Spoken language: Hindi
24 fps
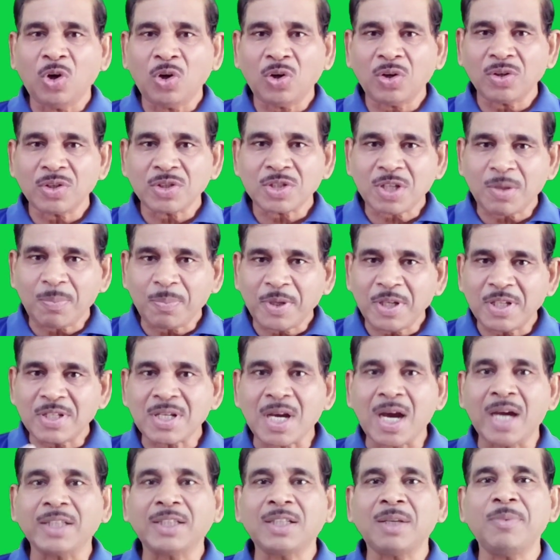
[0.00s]
और सबकी
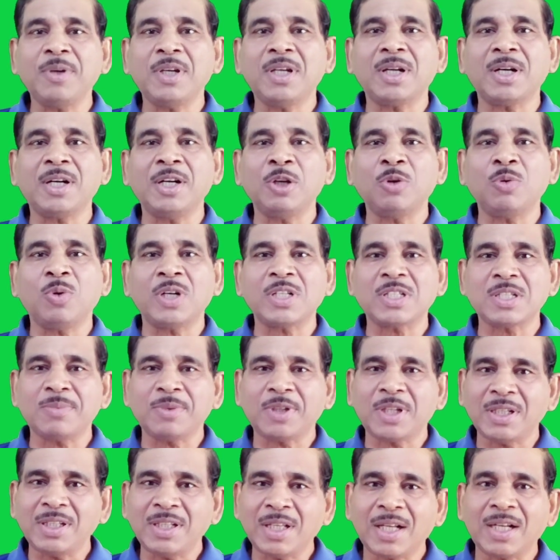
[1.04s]
सहायता भी करने को हर
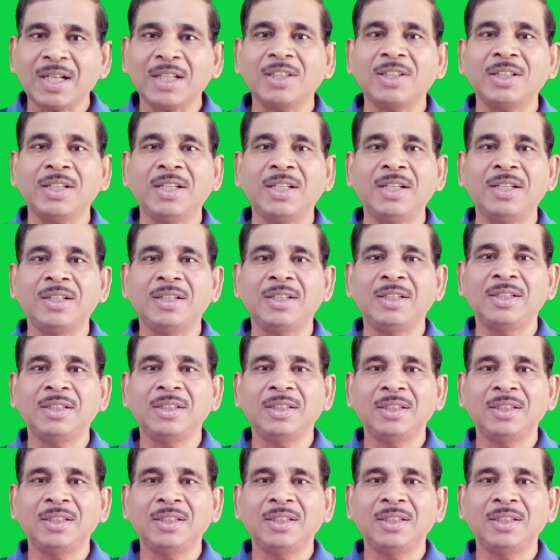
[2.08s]
समय तैयार रहते हैं